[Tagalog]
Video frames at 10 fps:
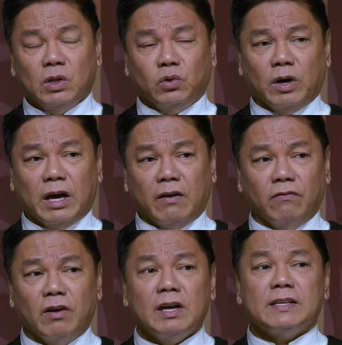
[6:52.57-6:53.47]
to
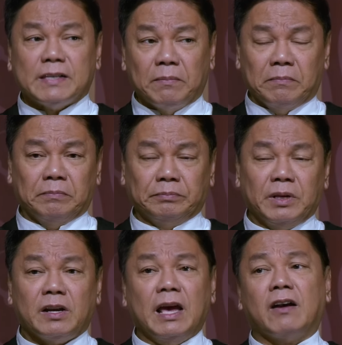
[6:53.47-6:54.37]
have some
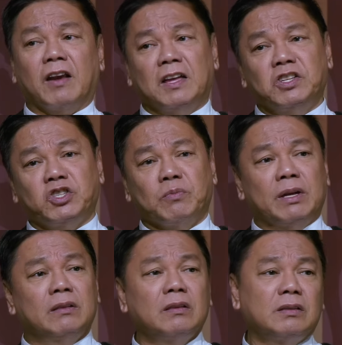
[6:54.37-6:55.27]

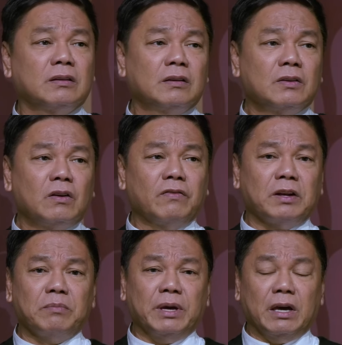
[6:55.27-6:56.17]
rearrangement of
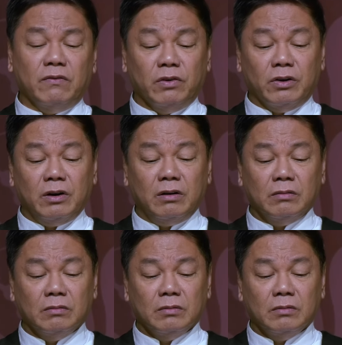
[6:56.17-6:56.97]
their behavior,